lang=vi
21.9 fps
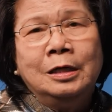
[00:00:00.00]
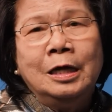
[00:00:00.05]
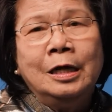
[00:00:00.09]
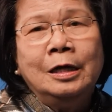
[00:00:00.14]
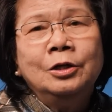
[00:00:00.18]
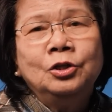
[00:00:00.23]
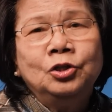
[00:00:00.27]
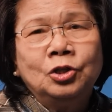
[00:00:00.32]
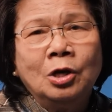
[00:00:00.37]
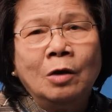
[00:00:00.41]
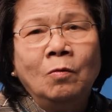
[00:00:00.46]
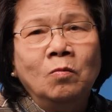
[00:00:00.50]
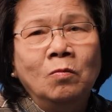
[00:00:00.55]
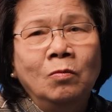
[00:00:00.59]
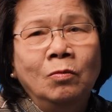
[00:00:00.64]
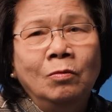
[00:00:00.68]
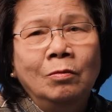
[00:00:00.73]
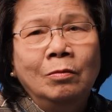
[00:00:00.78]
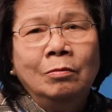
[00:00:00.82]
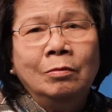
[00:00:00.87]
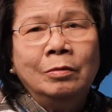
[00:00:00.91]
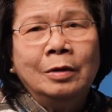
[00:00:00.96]
để trồng
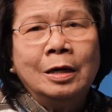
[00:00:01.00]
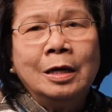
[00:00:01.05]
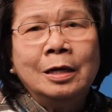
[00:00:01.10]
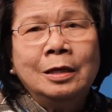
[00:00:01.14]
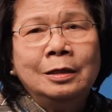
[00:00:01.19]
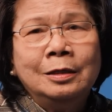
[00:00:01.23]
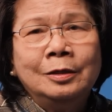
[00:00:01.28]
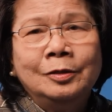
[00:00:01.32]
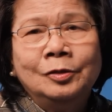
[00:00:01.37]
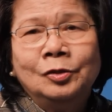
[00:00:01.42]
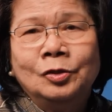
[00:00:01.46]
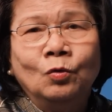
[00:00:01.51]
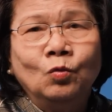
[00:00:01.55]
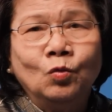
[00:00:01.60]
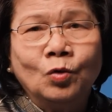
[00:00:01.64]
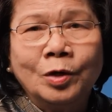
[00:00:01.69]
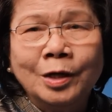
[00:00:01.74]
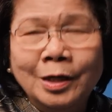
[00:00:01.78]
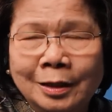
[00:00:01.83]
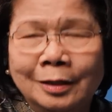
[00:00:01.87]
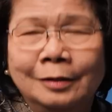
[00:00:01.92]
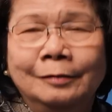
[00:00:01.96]
cây sầu
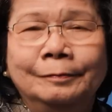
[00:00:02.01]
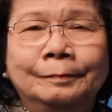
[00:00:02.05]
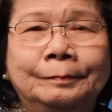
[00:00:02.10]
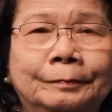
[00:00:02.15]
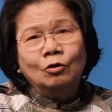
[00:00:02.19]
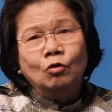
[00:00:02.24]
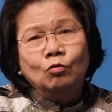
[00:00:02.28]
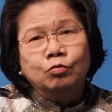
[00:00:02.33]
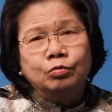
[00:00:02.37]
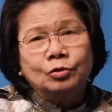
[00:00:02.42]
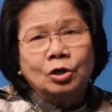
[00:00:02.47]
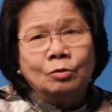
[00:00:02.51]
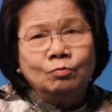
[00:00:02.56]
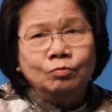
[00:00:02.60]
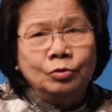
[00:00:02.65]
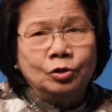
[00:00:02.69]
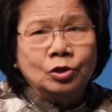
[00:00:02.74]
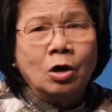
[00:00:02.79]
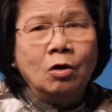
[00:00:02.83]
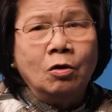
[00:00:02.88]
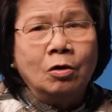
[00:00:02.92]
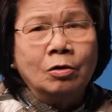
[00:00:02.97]
riêng. Cục trồng
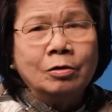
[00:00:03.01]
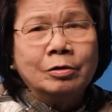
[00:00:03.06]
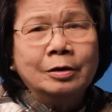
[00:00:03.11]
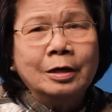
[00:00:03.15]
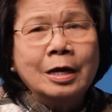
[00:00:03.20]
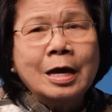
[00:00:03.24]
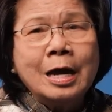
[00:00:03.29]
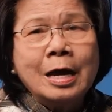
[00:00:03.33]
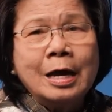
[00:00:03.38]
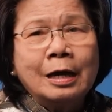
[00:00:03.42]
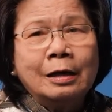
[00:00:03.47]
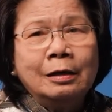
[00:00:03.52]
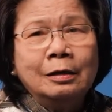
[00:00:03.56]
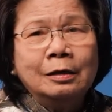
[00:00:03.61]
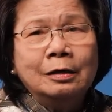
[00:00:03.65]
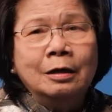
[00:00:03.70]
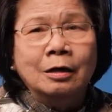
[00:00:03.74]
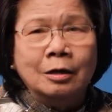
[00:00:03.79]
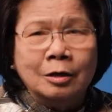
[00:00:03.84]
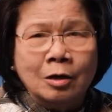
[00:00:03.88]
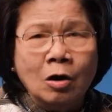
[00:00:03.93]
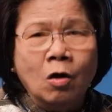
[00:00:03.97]
trọt đang
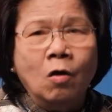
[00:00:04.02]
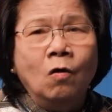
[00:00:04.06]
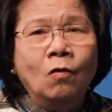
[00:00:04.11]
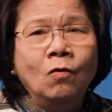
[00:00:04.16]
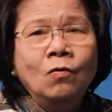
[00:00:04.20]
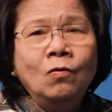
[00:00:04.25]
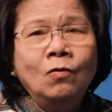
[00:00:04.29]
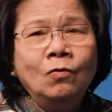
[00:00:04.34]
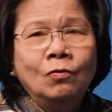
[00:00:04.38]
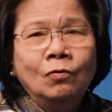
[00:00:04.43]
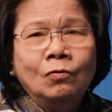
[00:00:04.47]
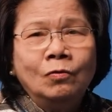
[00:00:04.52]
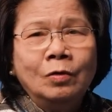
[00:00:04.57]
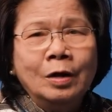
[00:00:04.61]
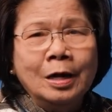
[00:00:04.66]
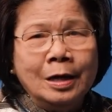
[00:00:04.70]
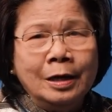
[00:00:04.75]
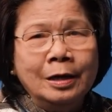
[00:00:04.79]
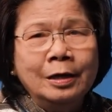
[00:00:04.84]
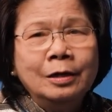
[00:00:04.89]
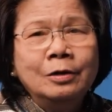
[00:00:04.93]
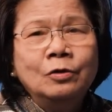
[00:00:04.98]
cực khổ
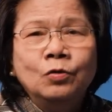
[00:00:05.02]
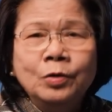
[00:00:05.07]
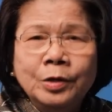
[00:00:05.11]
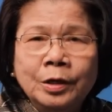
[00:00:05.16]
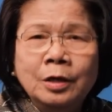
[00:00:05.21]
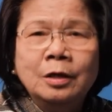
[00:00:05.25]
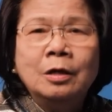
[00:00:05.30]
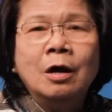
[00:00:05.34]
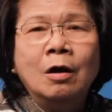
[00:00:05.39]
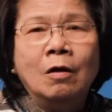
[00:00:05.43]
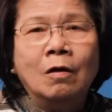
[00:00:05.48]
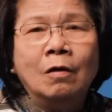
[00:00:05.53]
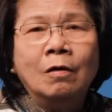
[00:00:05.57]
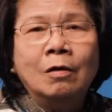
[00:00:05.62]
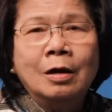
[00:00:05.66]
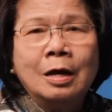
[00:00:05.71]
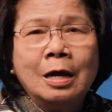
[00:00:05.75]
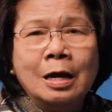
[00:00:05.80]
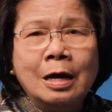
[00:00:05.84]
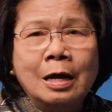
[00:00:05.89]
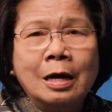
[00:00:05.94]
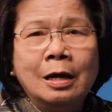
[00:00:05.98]
để khuyên họ
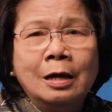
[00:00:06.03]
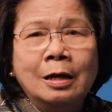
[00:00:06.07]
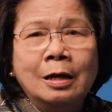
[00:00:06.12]
là